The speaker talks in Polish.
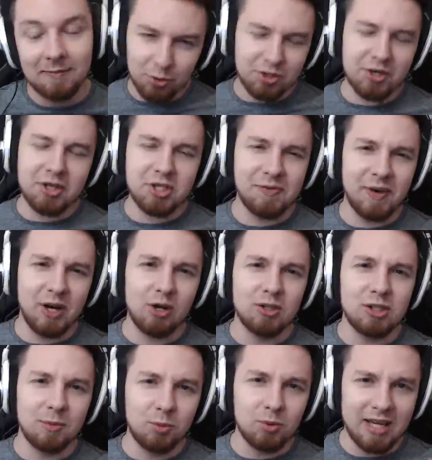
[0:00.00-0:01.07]
Jutro też
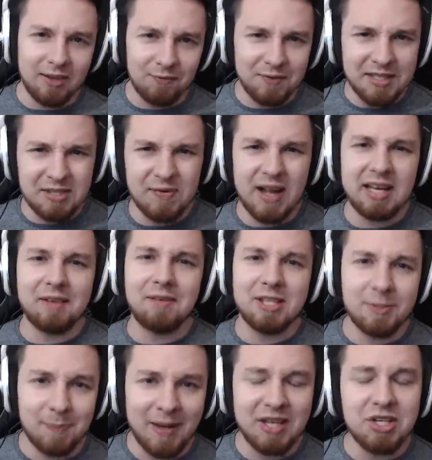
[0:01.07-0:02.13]
wychodzą tutaj wyzwania,
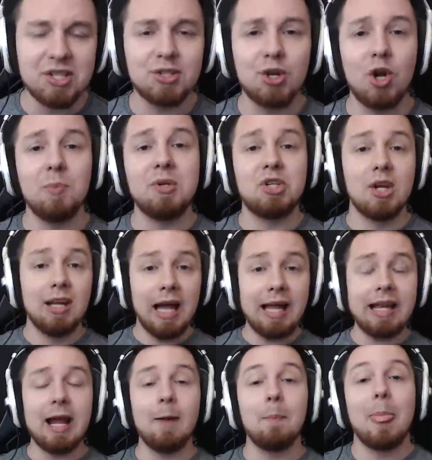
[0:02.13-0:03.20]
więc będzie co robić,
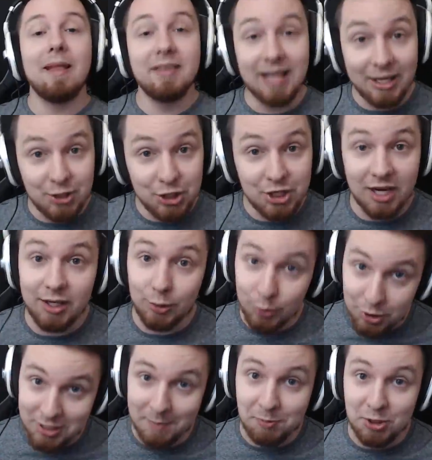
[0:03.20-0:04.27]
a ja na dzisiaj
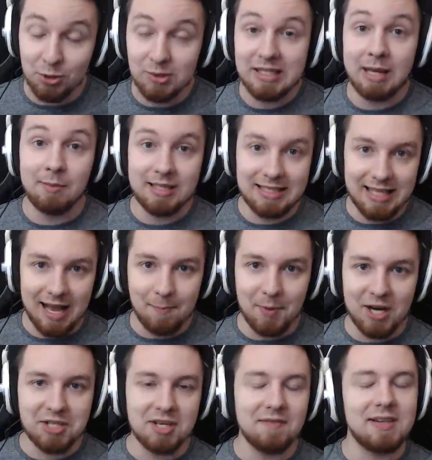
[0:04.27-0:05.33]
już nie przynudzam.
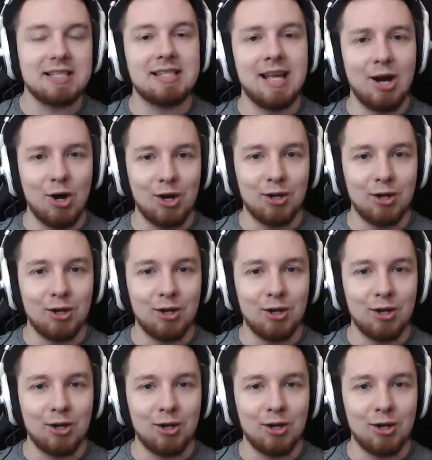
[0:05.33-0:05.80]
Zapraszam was na